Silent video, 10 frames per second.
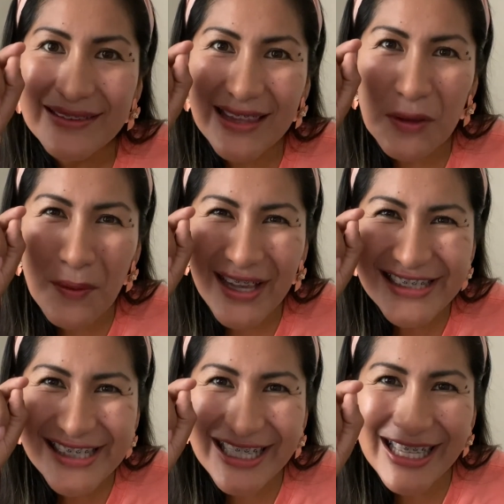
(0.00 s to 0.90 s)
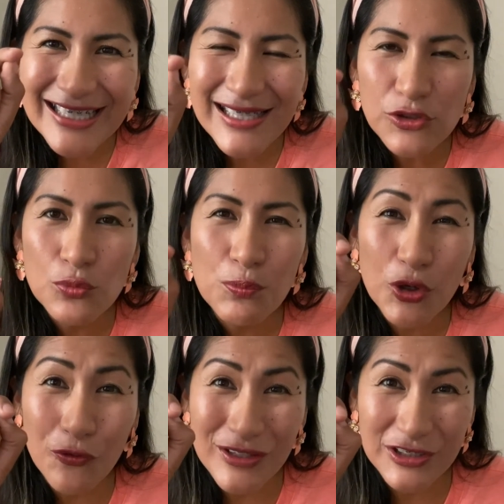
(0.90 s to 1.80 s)
te va a hacer que seas un
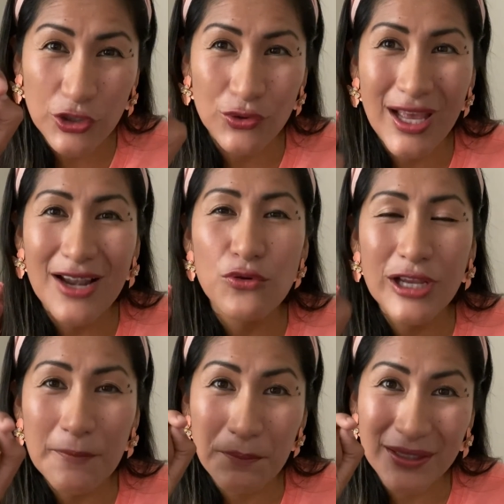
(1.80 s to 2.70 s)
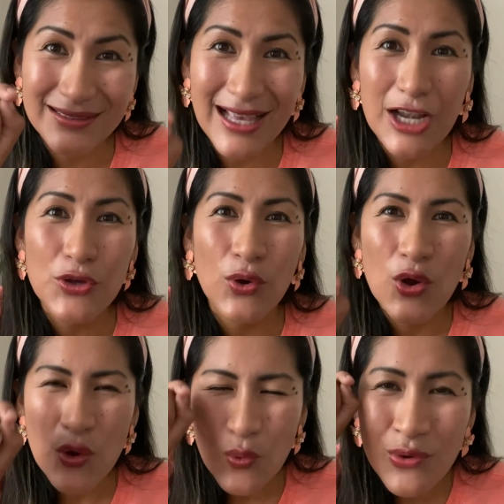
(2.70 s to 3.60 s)
profesional, un empresario,
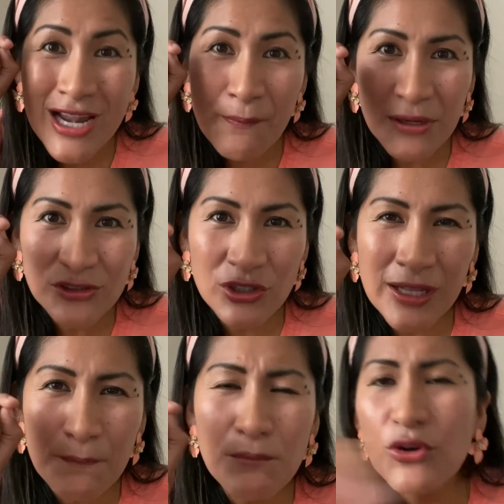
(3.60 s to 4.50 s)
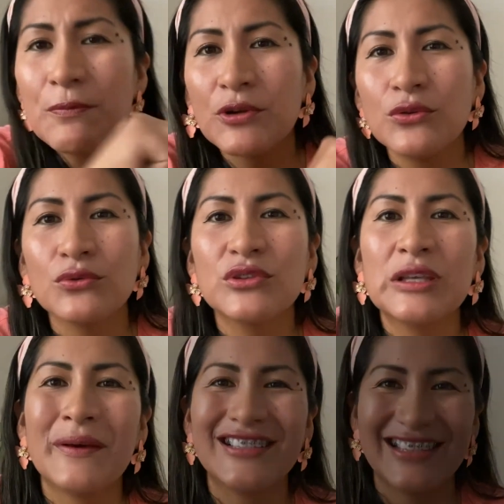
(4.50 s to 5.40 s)
una persona muy
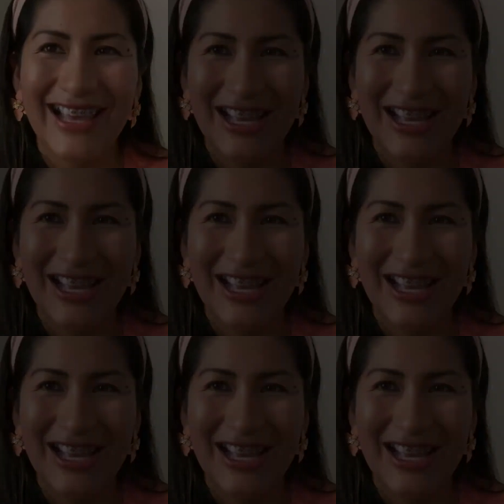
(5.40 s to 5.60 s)
productiva este